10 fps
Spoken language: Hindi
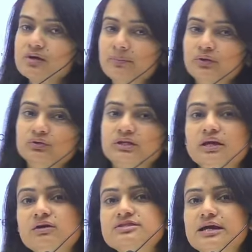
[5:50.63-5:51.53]
में होते हैं
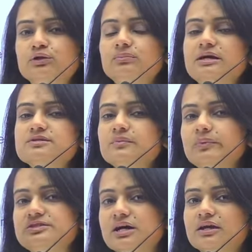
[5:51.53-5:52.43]
और साइटोप्लाज्मा में
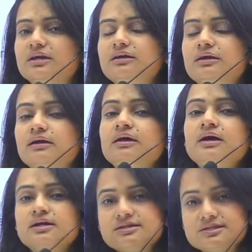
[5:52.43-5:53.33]
जाके ये
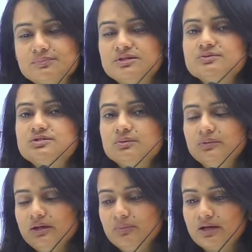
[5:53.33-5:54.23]
रिसेप्टर्स जब
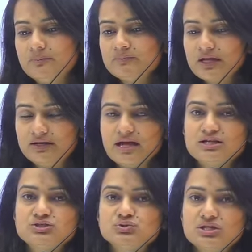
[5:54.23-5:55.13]
एक बार
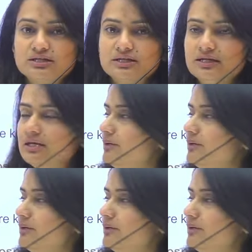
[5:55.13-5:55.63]
अटैच हो जाते हैं